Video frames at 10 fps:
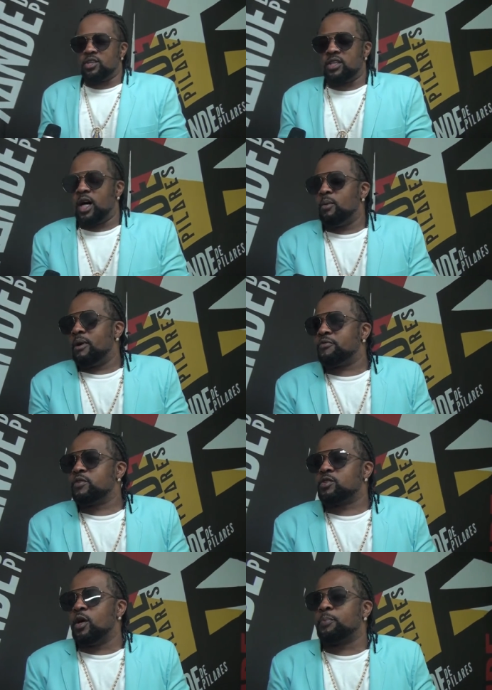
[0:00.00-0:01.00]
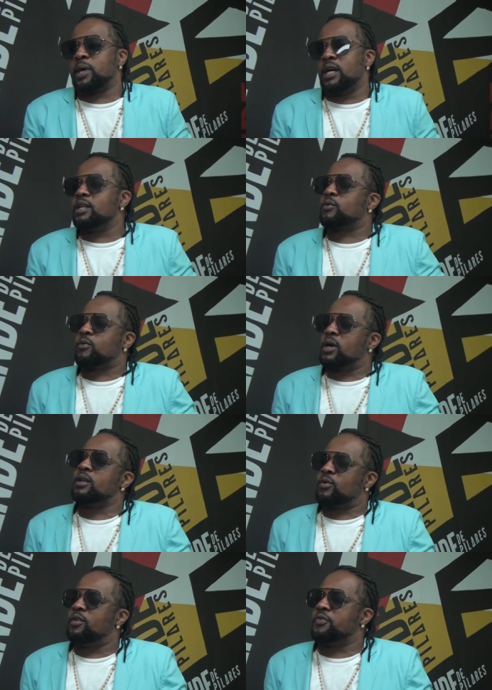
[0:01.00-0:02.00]
te dá uma função é porque ele,
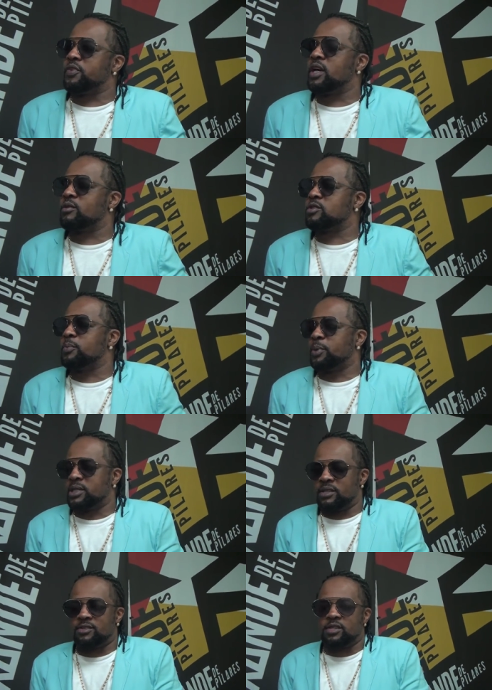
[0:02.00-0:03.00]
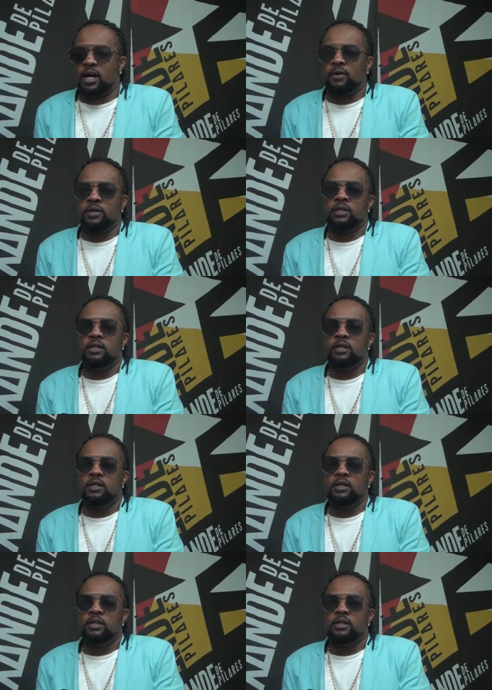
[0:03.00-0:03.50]
ele confia no seu potencial.